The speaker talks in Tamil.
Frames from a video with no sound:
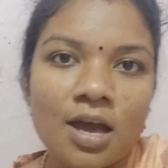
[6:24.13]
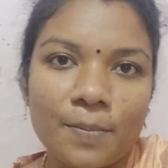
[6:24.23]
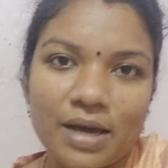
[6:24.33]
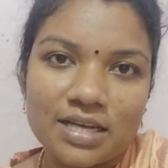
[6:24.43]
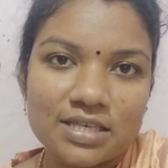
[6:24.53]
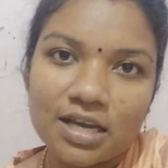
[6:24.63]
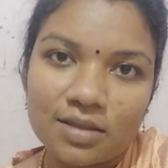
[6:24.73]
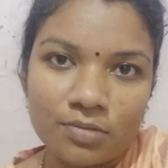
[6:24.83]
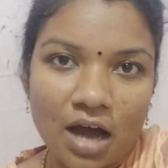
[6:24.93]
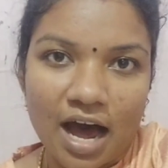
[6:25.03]

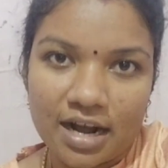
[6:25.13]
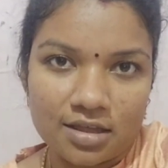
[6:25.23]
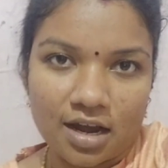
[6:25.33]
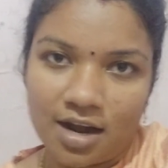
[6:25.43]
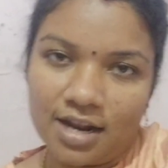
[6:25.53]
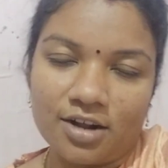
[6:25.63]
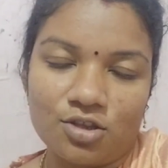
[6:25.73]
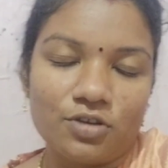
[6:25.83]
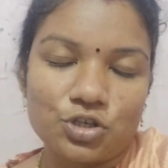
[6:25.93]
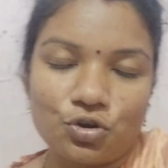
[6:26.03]
பெருசாக ஆறு தக்காளி
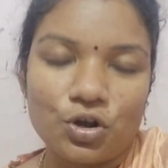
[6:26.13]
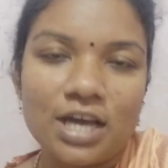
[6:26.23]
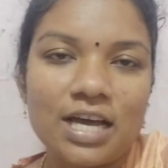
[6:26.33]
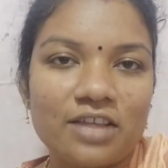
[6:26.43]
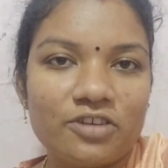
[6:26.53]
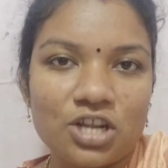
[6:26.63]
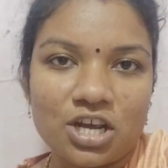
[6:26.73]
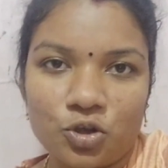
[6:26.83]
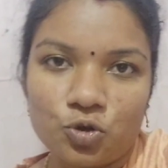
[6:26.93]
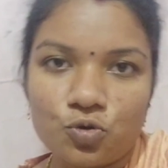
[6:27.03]
எடுத்து வச்சுக்கோங்க அதை வந்து
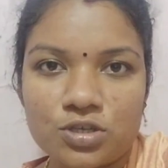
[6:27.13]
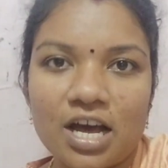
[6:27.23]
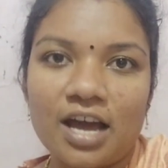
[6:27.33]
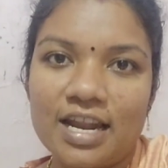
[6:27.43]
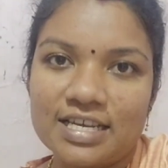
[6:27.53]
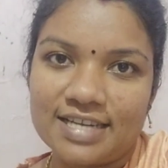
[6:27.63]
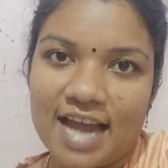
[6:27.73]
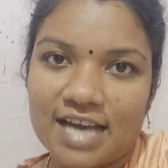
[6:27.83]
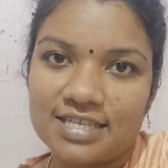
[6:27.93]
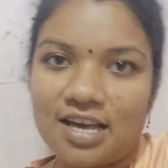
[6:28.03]
நீங்கள் ஜூஸாக இல்லை
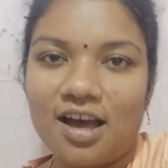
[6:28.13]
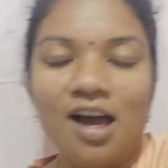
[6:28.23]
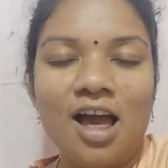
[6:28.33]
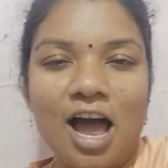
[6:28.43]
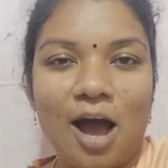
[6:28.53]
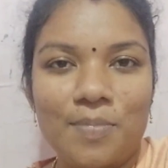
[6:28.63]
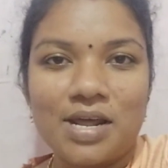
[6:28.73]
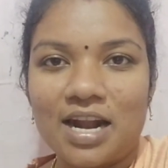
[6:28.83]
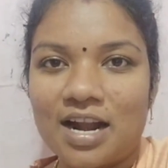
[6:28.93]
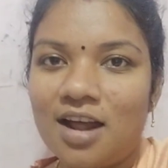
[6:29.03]
ஸ்நாக்ஸாக அப்படி
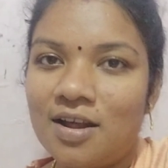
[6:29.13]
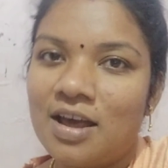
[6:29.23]
இல்லைன்னா